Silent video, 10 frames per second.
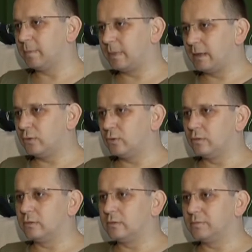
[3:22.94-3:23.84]
من
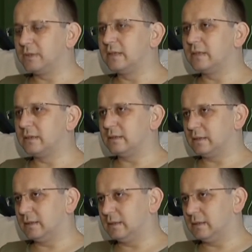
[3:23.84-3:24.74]
بيتي قلت
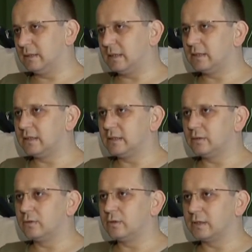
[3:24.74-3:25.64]
بسم الله
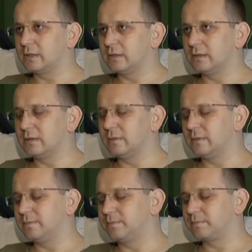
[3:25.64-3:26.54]
طالبا الشهادة من
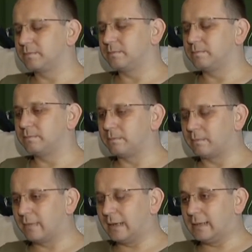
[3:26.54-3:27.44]
ربي
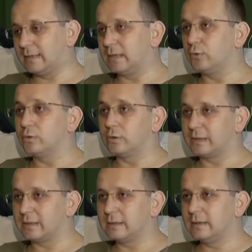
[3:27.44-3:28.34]
لكنه قدر
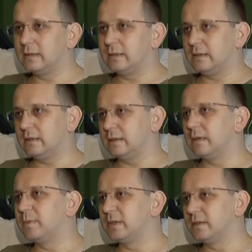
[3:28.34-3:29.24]
وكما شاء فعل
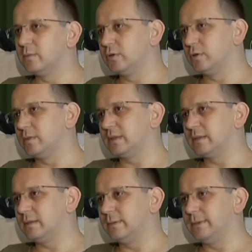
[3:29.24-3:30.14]
روحي
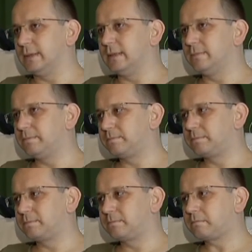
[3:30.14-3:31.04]
فدا وطني
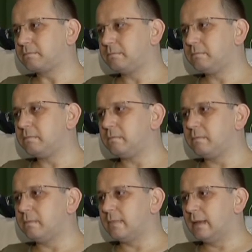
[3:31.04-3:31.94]
وأمتي أنا
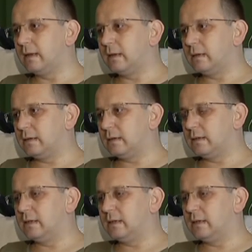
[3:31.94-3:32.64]
روحي فدا الإسلام